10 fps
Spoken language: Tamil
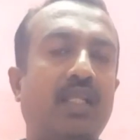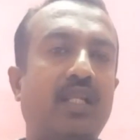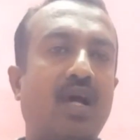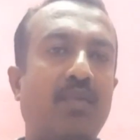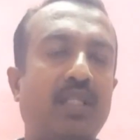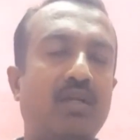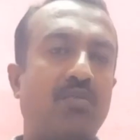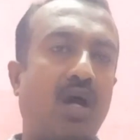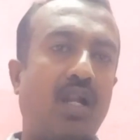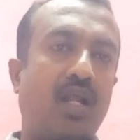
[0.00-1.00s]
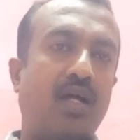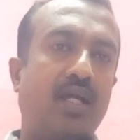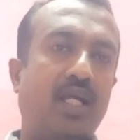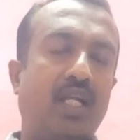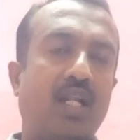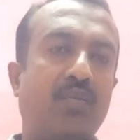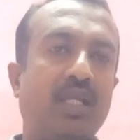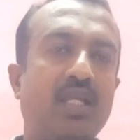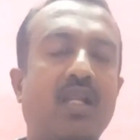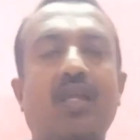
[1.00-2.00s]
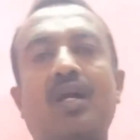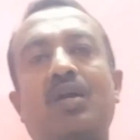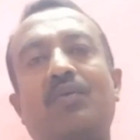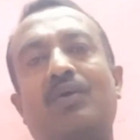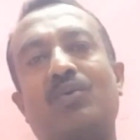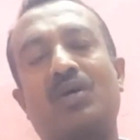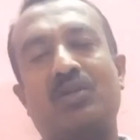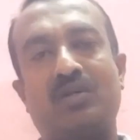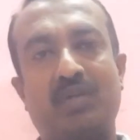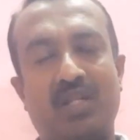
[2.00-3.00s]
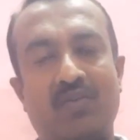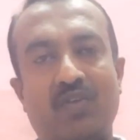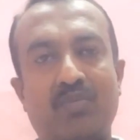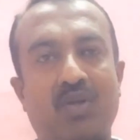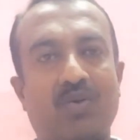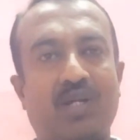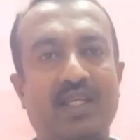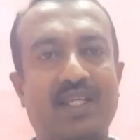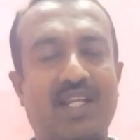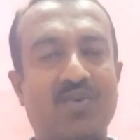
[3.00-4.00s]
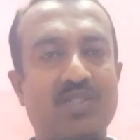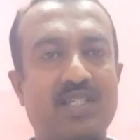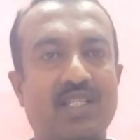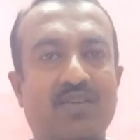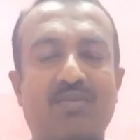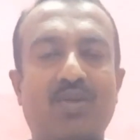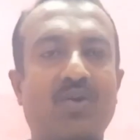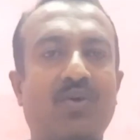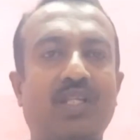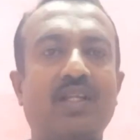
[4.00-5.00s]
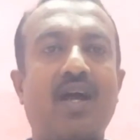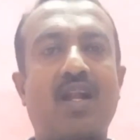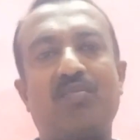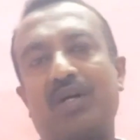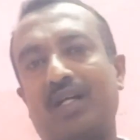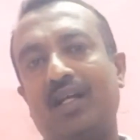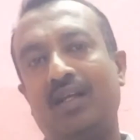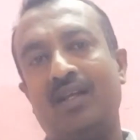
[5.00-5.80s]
இது இல்லாமல் இதுக்கு மாற்றாக நம்ம இயற்கையாகவே கொடுக்கணும் அப்படின்னு விரும்புகிறவங்க இயற்கை விவசாயத்தை விரும்புகிறவங்க வந்து தாராளமாக